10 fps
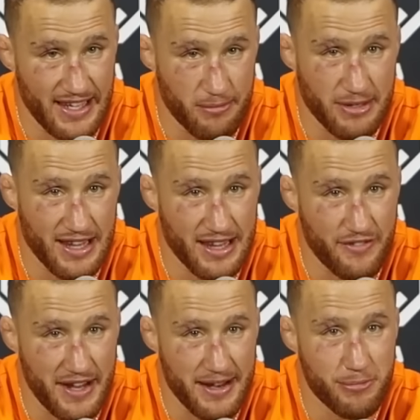también
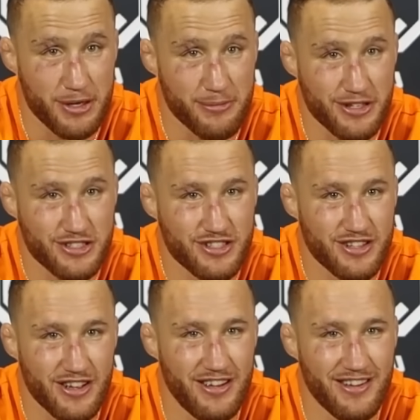estaría formando
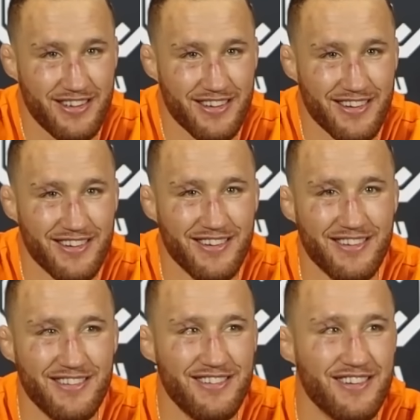parte tanto
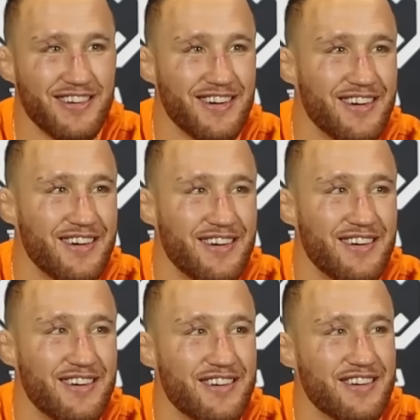Max Holloway
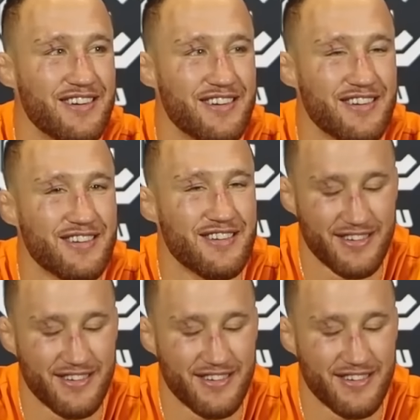como Justin